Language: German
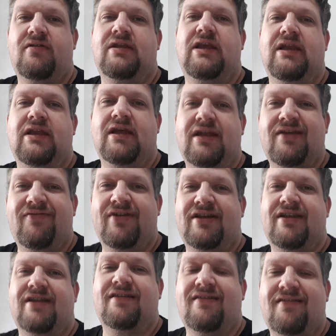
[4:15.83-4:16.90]
jeder Evil
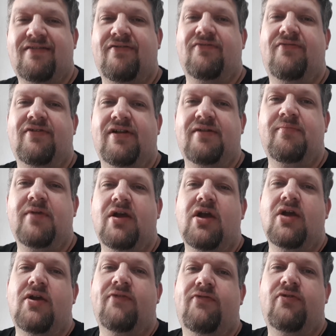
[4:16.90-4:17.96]
Dead Film
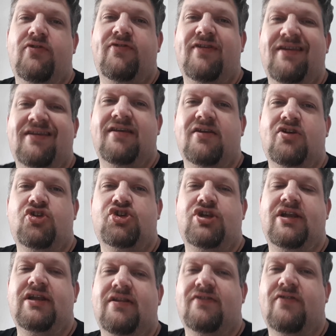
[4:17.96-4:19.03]
für sich
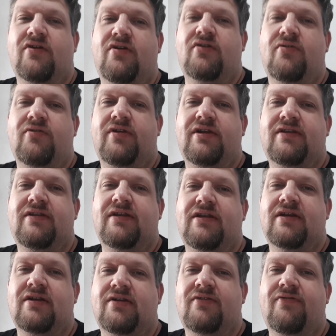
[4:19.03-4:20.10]
stehen soll und nicht
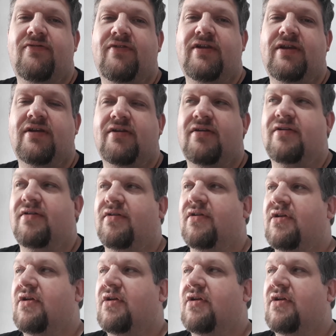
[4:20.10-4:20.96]
irgendwie äh, äh,